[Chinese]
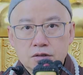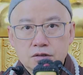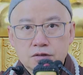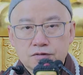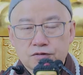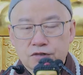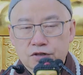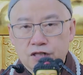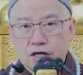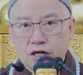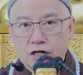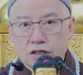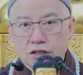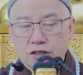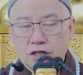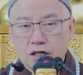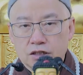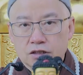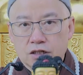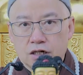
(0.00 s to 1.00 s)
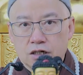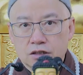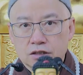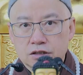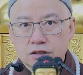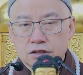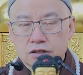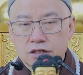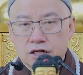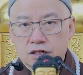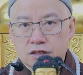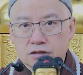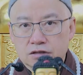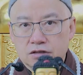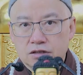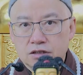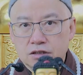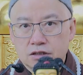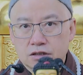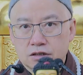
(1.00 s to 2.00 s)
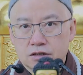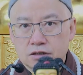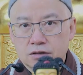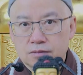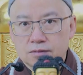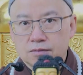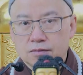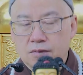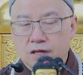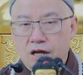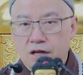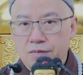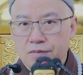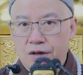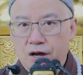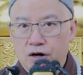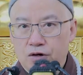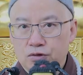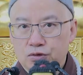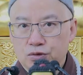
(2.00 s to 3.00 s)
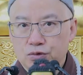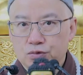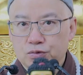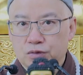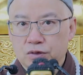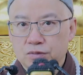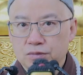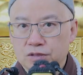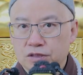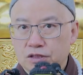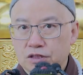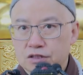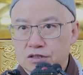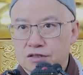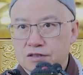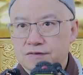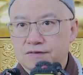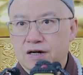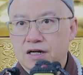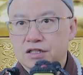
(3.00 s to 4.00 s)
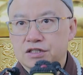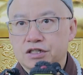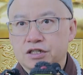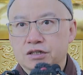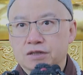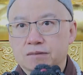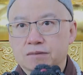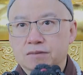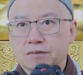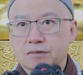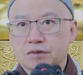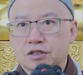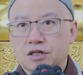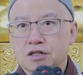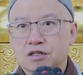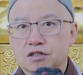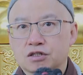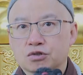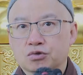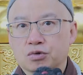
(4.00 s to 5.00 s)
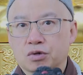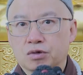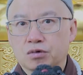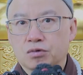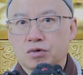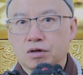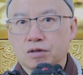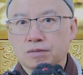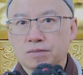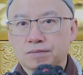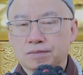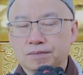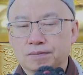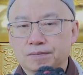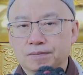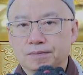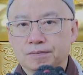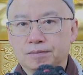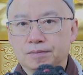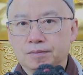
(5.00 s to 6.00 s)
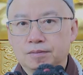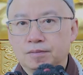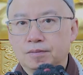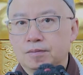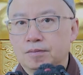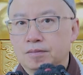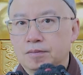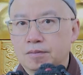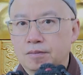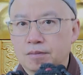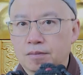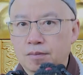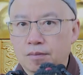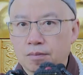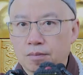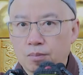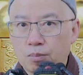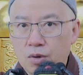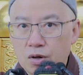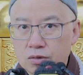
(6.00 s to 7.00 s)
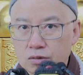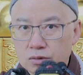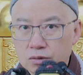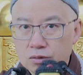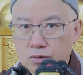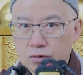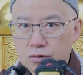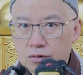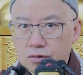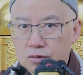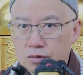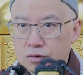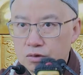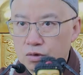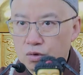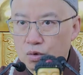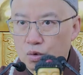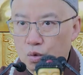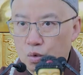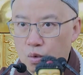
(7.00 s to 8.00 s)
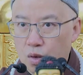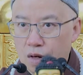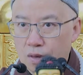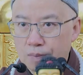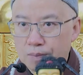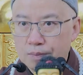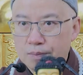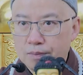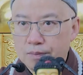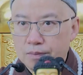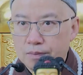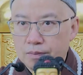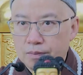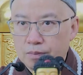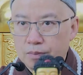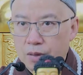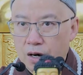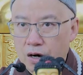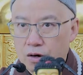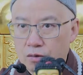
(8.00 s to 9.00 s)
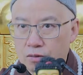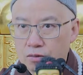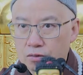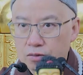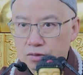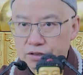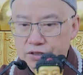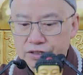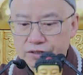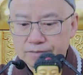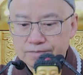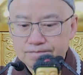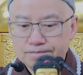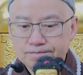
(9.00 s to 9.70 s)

佛家常常讲四个字来描述我们这个十法界的真实状况：梦。幻泡影，